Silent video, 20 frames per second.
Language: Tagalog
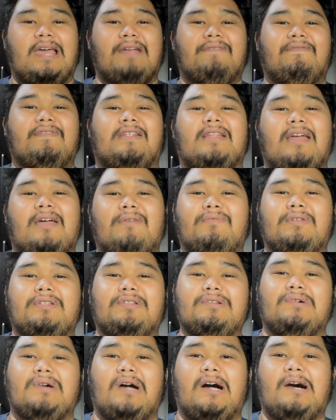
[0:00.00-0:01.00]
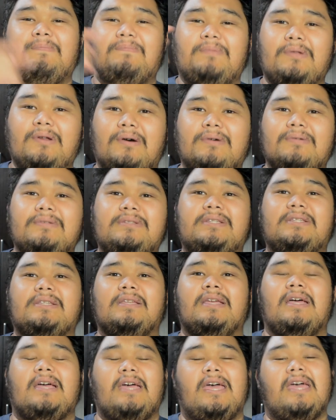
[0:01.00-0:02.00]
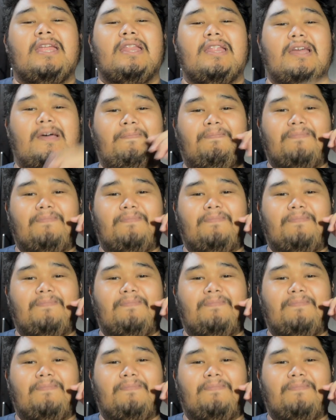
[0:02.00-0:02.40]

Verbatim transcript: every time we do uploads and